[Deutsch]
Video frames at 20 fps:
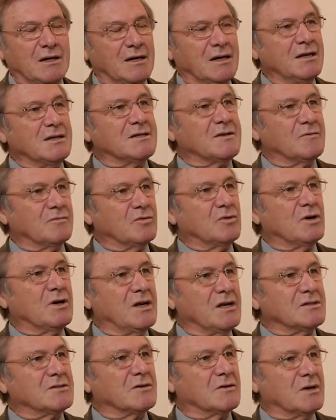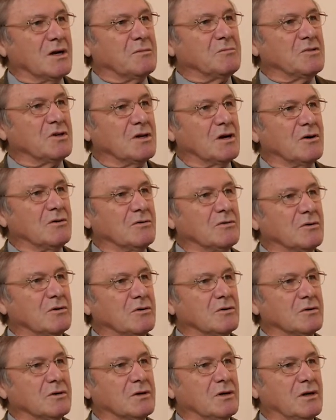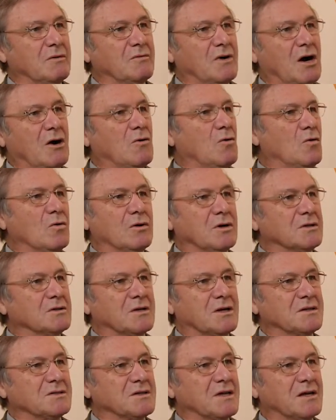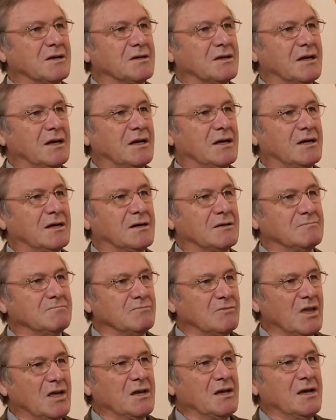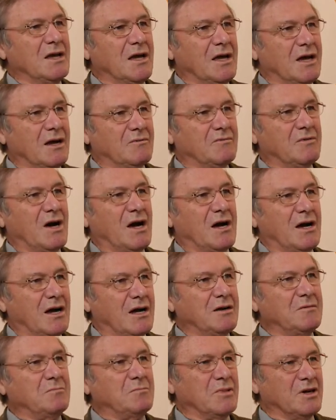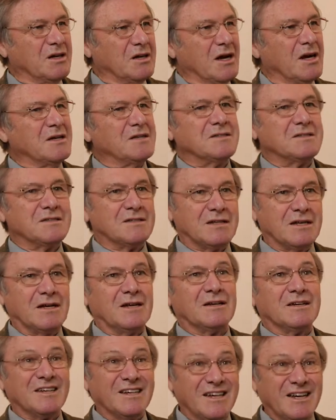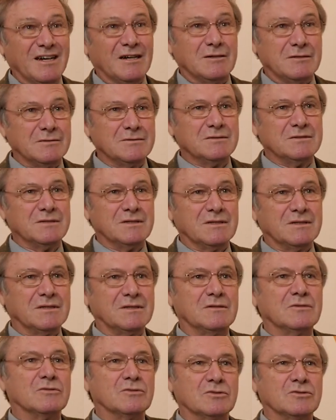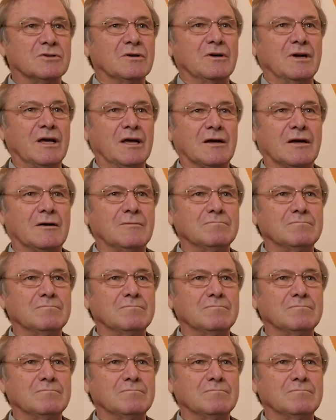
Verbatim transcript: Diese Vorlesung habe ich auch gehört, die war hochinteressant. Er, er war ein begeisternder äh, Hochschullehrer.